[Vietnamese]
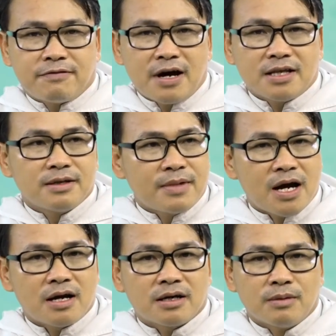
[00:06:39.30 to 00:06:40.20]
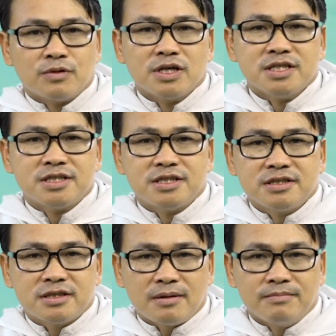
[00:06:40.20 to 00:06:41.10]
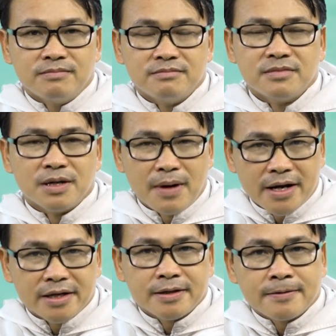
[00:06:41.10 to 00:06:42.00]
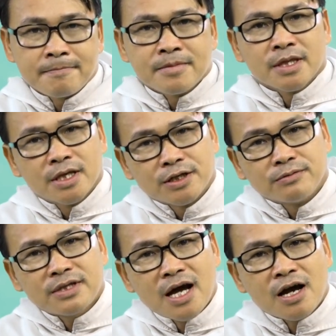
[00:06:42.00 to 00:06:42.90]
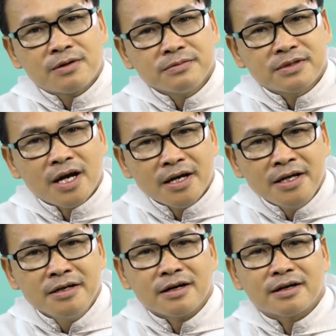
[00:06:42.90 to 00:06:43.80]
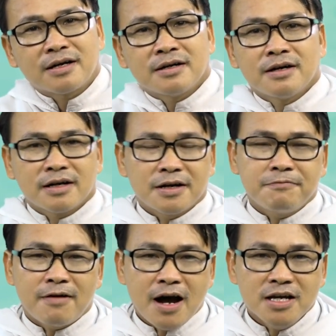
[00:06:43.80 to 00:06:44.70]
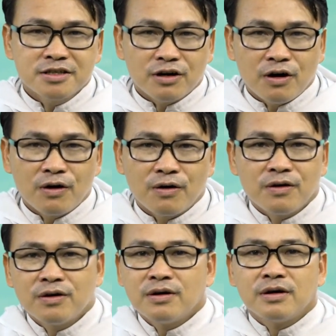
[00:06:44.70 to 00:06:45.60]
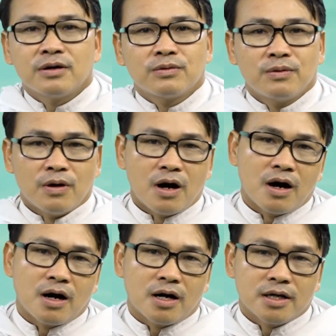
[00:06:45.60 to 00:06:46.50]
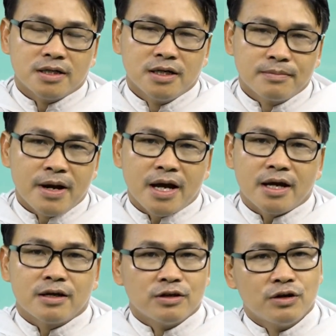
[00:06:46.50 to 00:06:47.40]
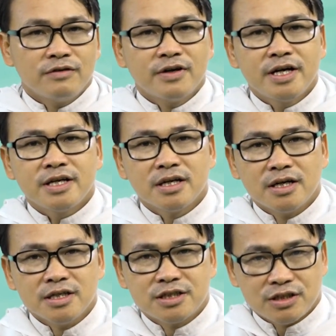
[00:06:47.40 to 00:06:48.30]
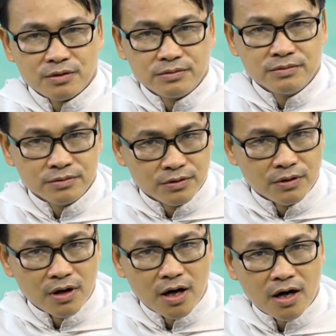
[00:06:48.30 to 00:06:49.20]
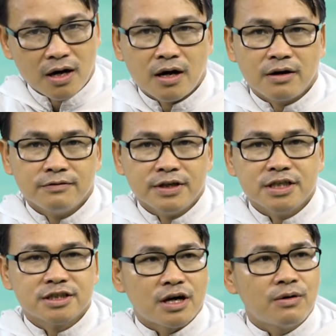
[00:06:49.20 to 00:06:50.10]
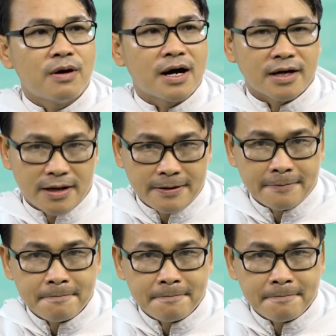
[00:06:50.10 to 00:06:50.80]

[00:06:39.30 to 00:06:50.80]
Fatima năm 1917 thì chúng ta cũng thấy được cái vai trò của Đức Mẹ đối với đời sống của vị giáo hoàng này.